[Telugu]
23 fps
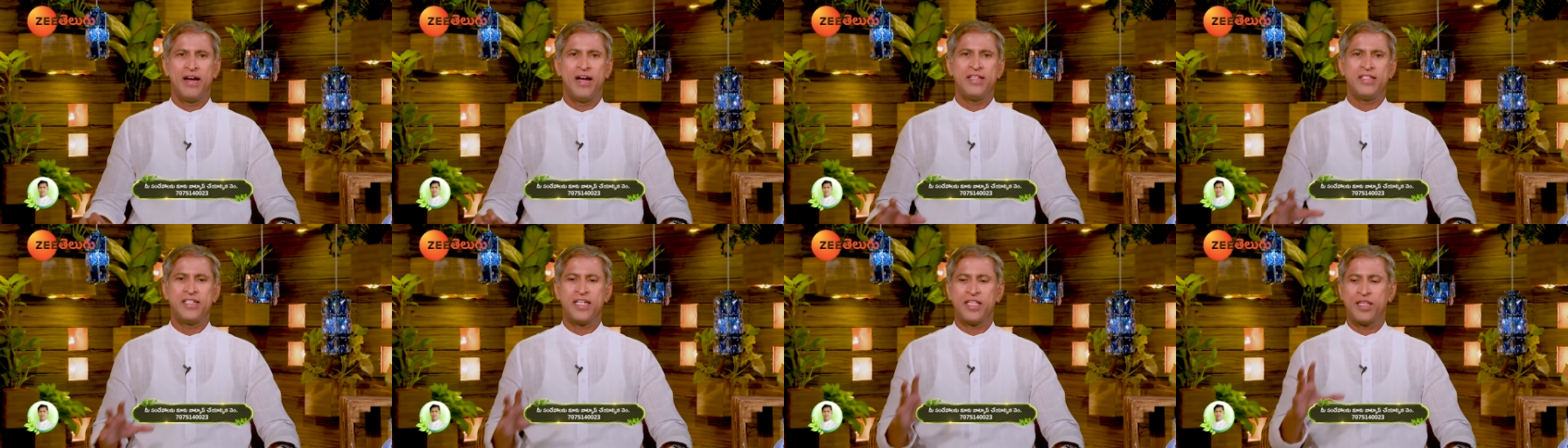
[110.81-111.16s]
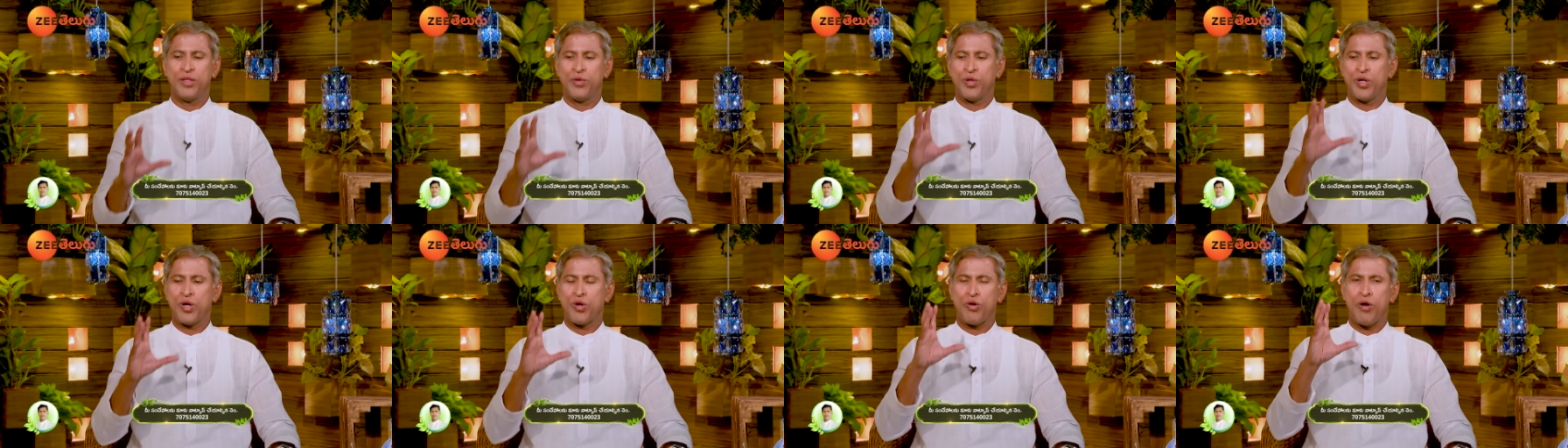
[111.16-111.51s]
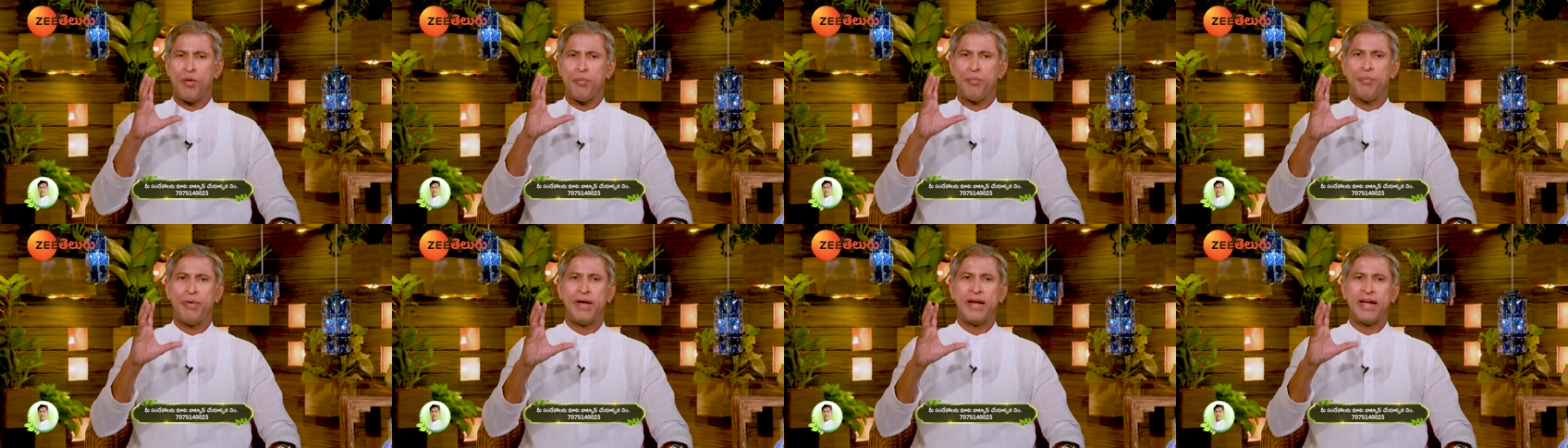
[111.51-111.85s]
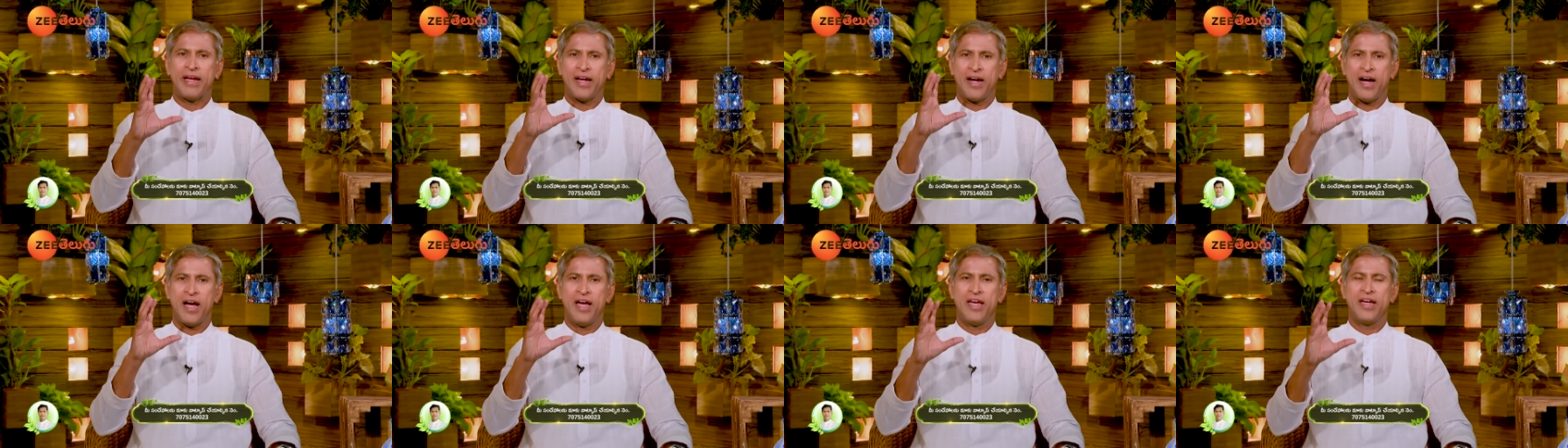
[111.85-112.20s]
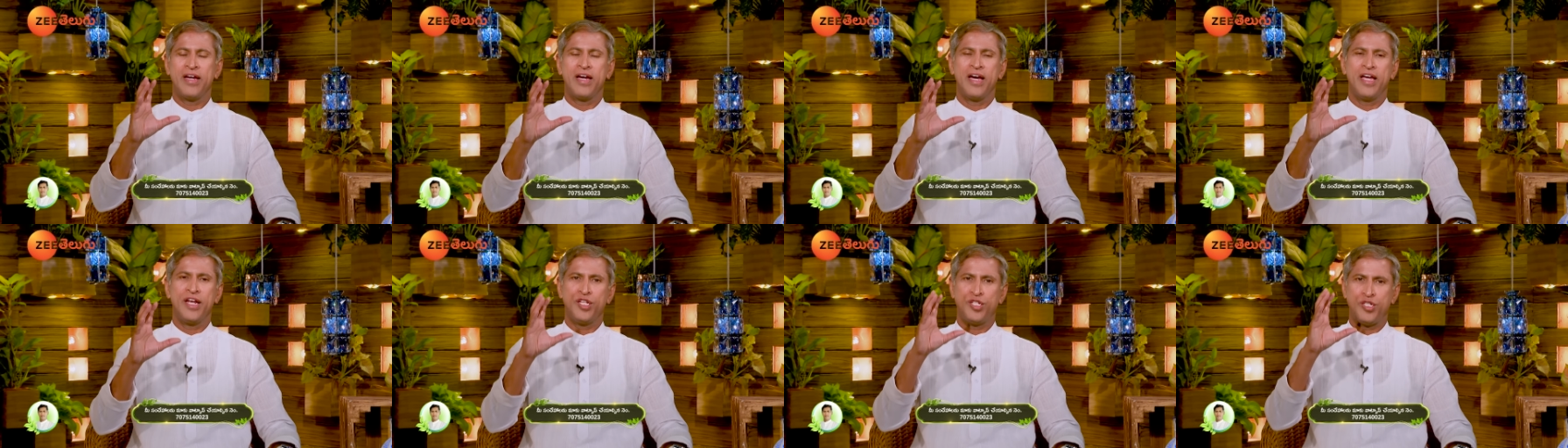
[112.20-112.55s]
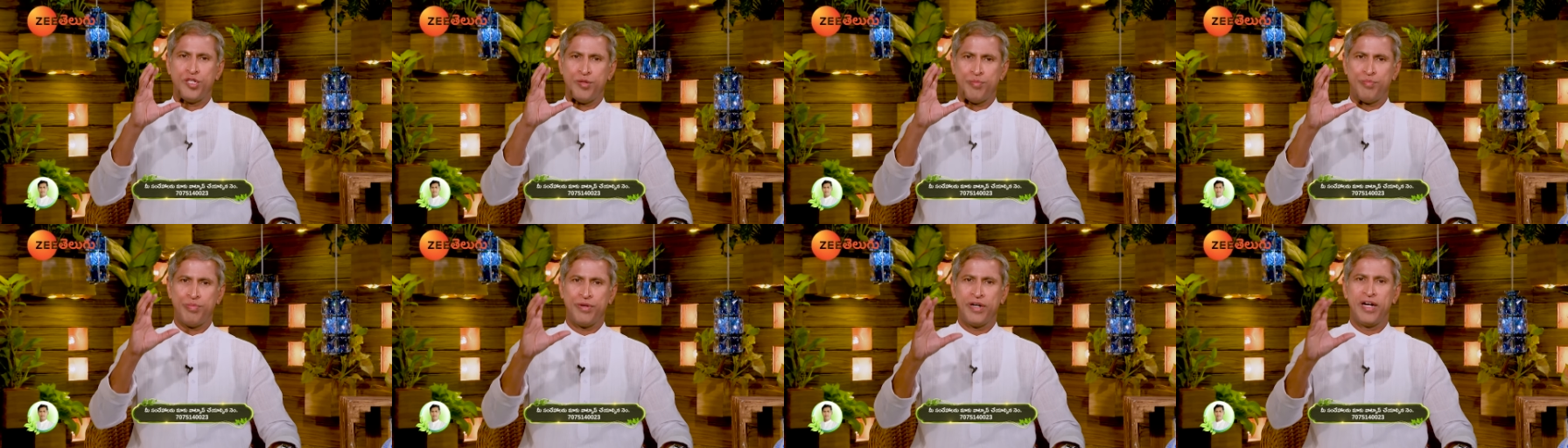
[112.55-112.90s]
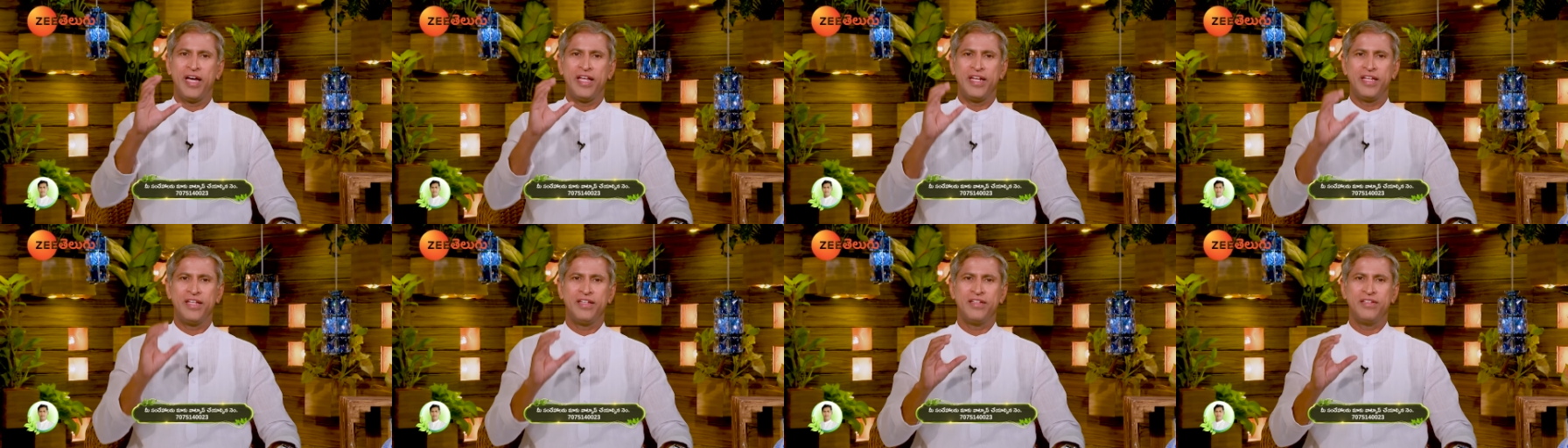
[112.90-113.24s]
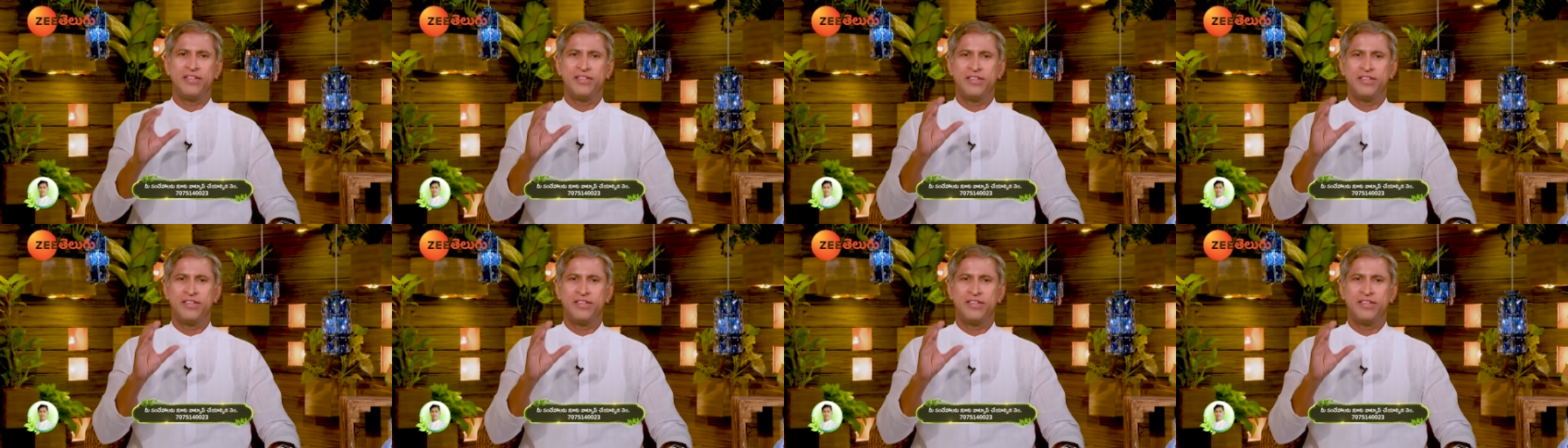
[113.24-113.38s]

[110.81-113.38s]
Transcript: అంచేత ఒక కొబ్బరి కాయ కానీ చెప్ప కానీ